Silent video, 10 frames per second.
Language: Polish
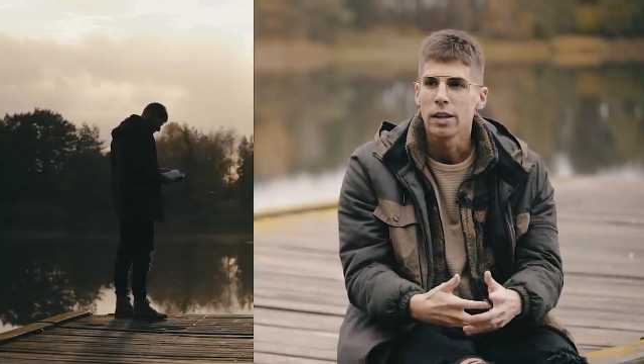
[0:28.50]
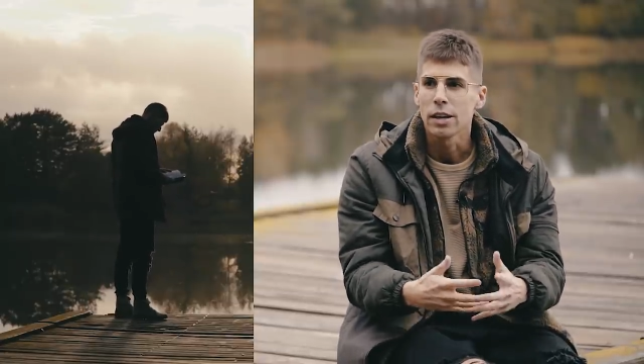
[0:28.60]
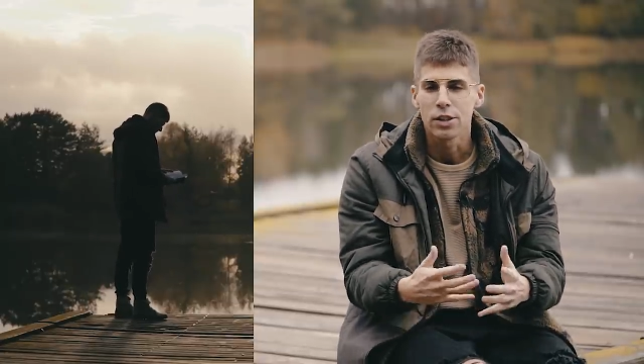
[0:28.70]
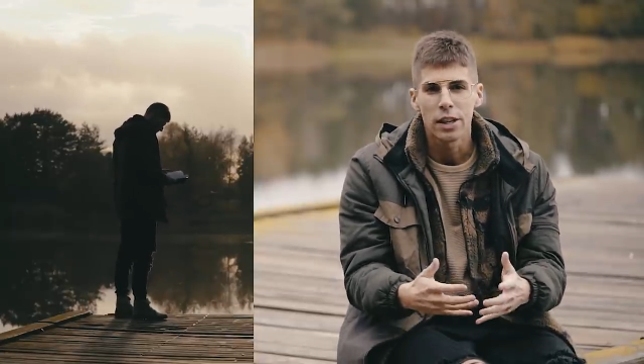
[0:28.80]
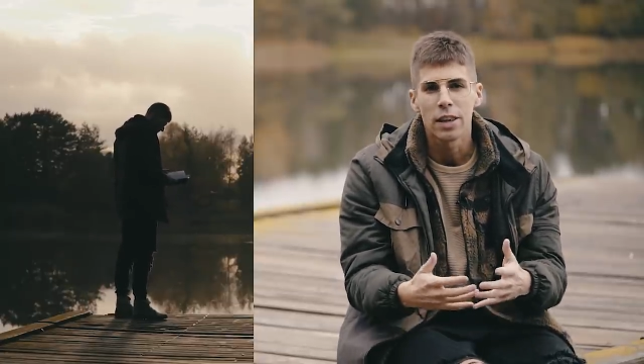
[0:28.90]

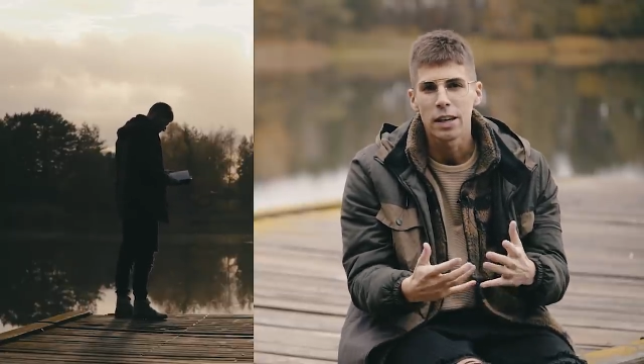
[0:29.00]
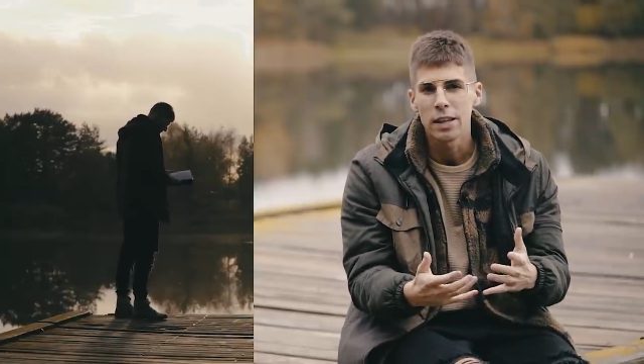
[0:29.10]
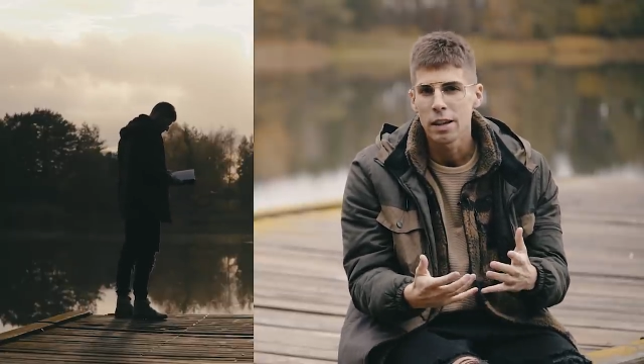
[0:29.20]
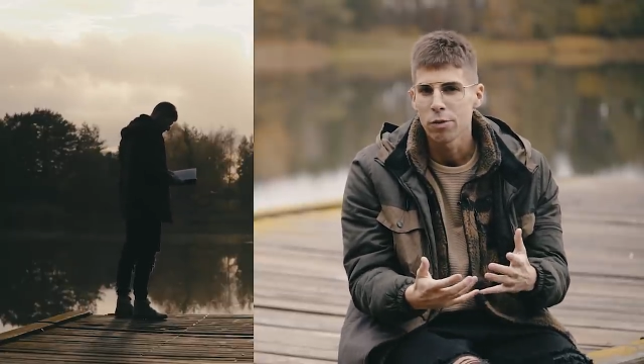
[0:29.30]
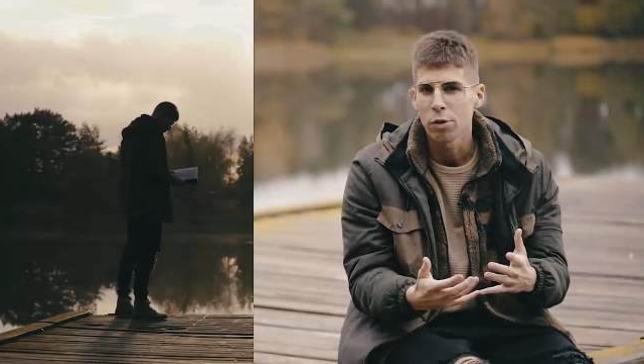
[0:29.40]
jak żadna
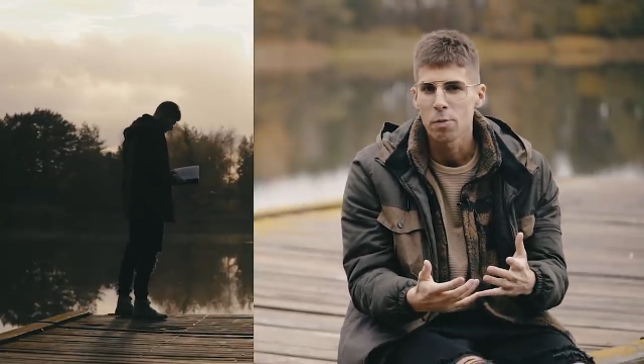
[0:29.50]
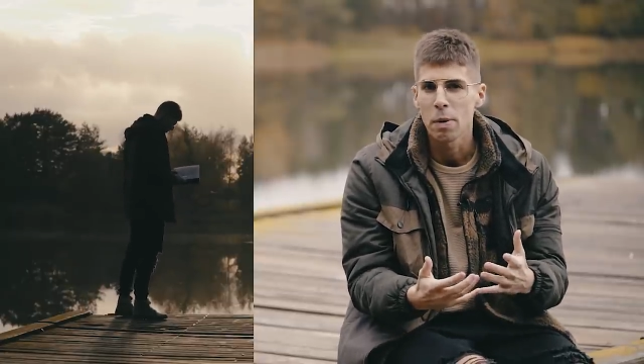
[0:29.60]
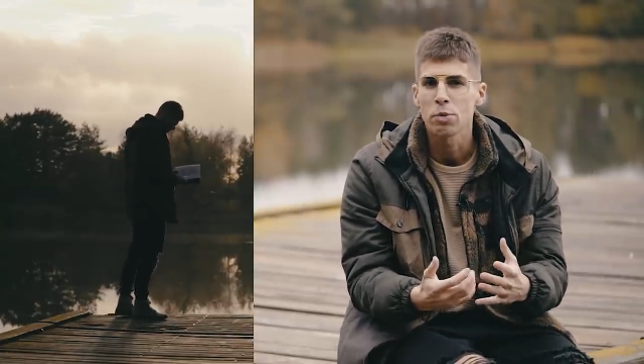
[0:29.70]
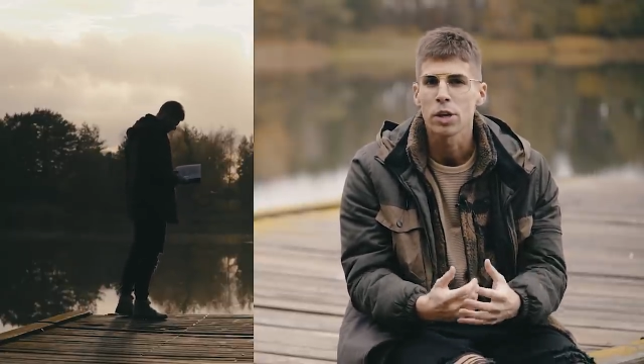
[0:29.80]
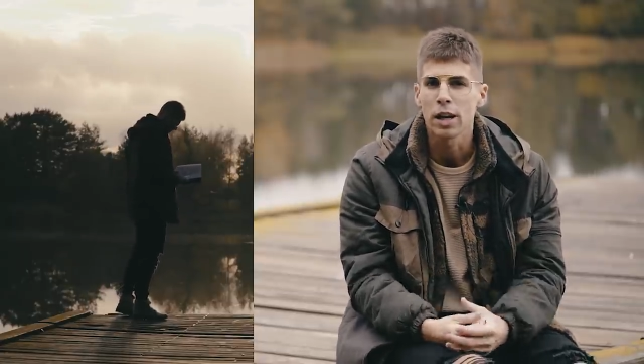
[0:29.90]
inna
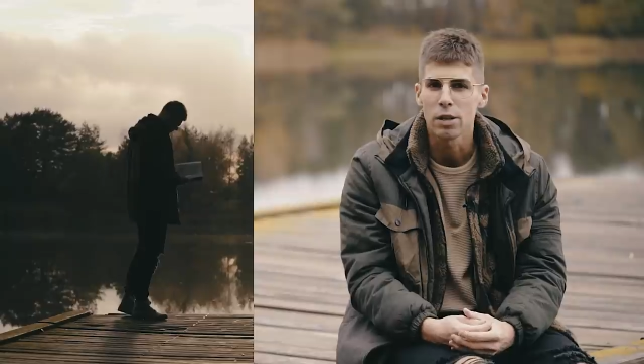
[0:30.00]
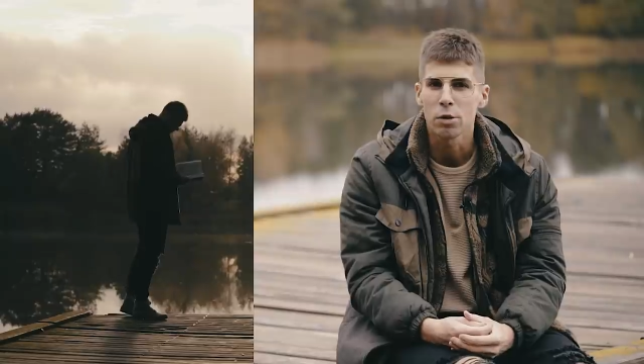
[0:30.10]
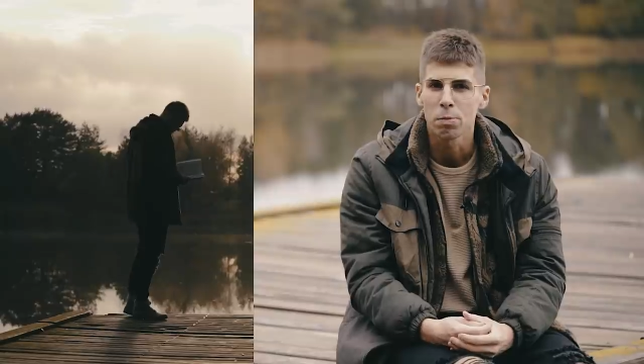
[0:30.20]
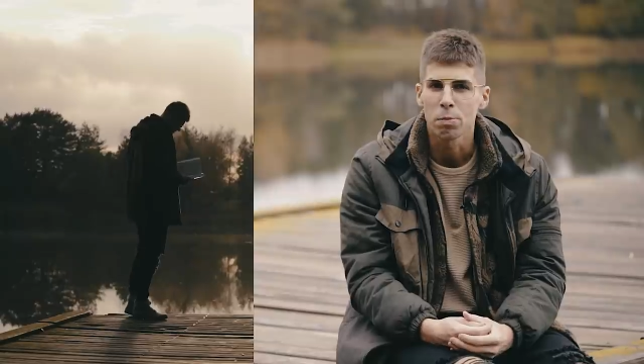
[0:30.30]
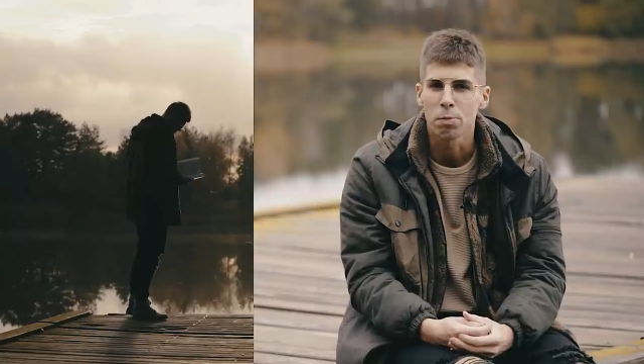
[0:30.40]
forma przekazu,